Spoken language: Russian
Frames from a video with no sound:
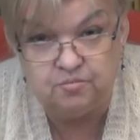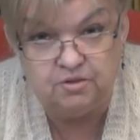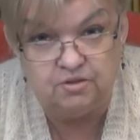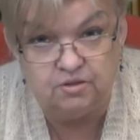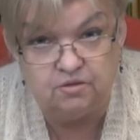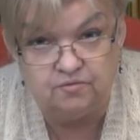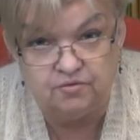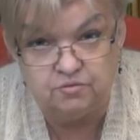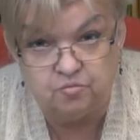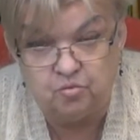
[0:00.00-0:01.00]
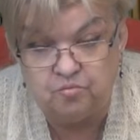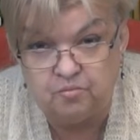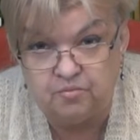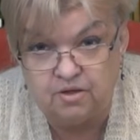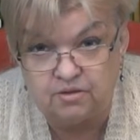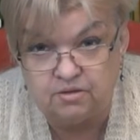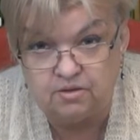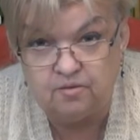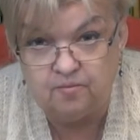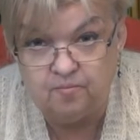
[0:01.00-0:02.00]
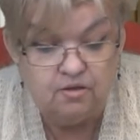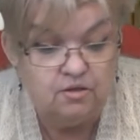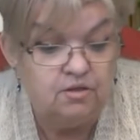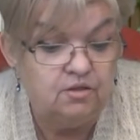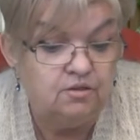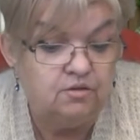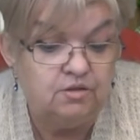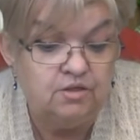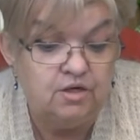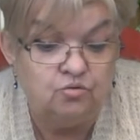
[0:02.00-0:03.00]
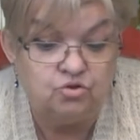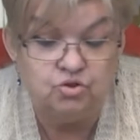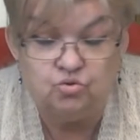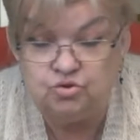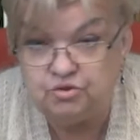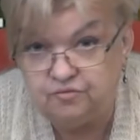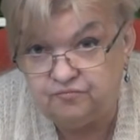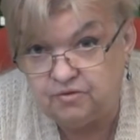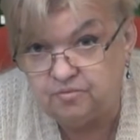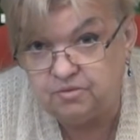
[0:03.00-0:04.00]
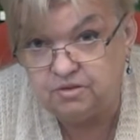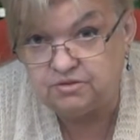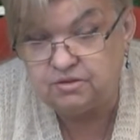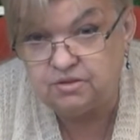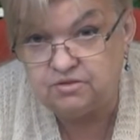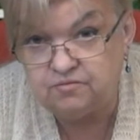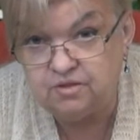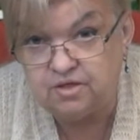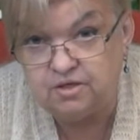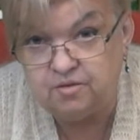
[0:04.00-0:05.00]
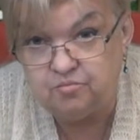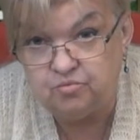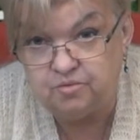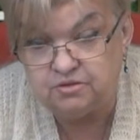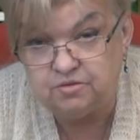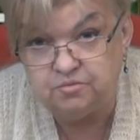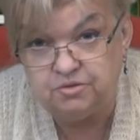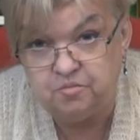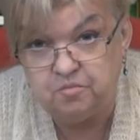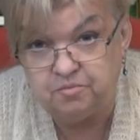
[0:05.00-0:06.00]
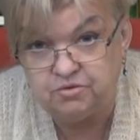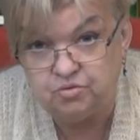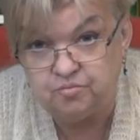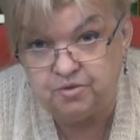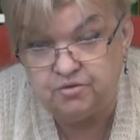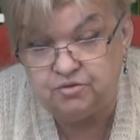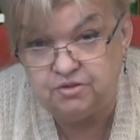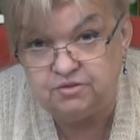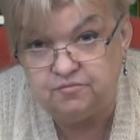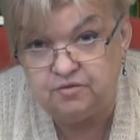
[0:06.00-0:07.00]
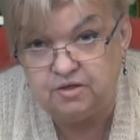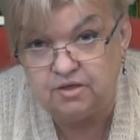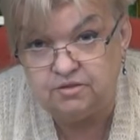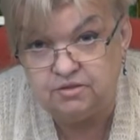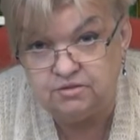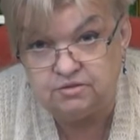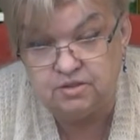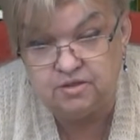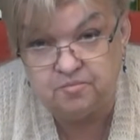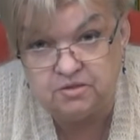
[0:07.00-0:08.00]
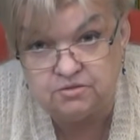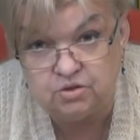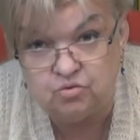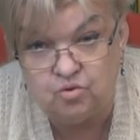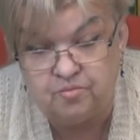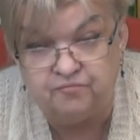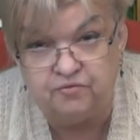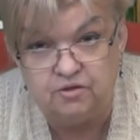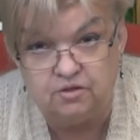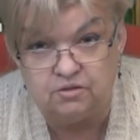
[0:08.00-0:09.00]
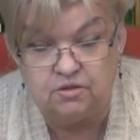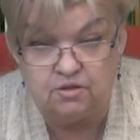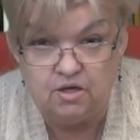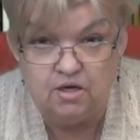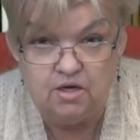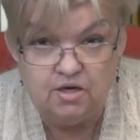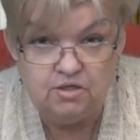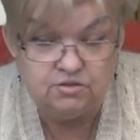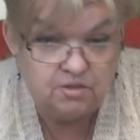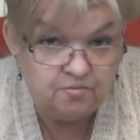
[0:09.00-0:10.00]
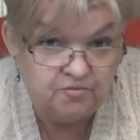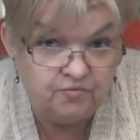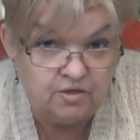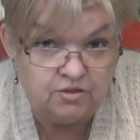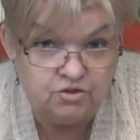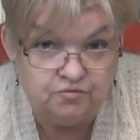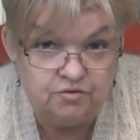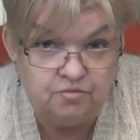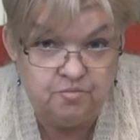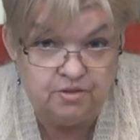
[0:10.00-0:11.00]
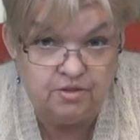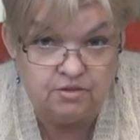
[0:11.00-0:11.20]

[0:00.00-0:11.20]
обильно к 8 марта – и, и я уже тоже вам рассказывала, каким образом с ними поступают, если вы хотите заниматься дома выгонкой и сами выращивать себе